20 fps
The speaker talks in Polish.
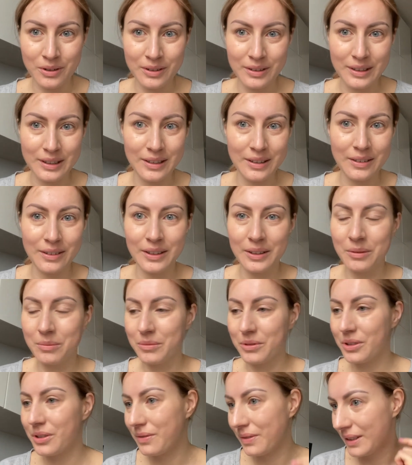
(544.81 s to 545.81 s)
i
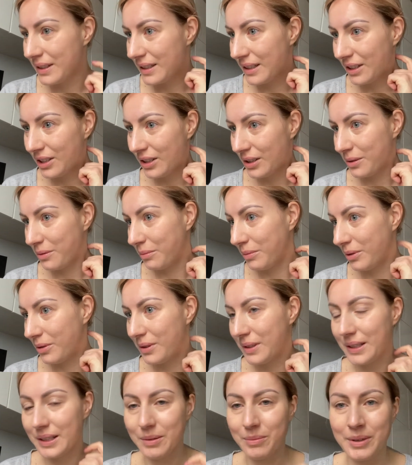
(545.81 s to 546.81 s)
wiadomo, że więcej czasu mi to
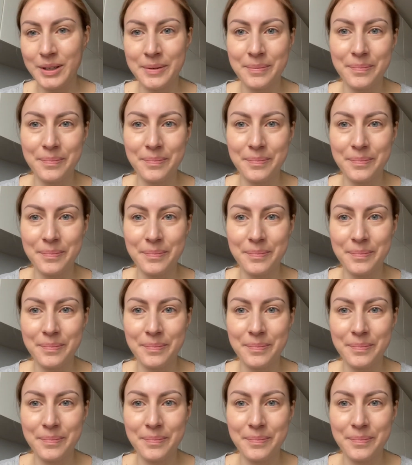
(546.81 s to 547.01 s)
zajmie.